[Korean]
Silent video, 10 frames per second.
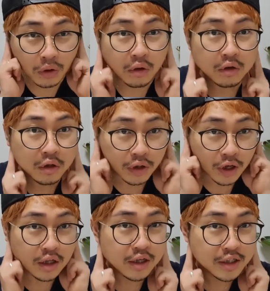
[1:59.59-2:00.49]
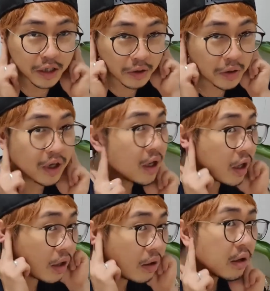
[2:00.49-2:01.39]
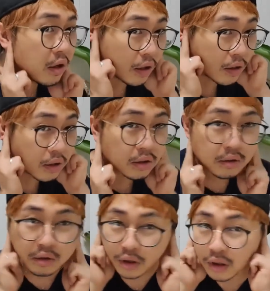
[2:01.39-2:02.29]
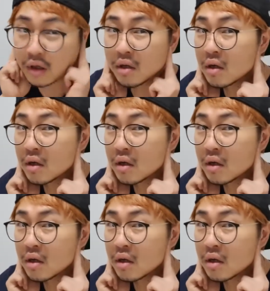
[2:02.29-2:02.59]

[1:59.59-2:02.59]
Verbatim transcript: 어, 이게 가능하잖아요 이렇게 이거 이렇게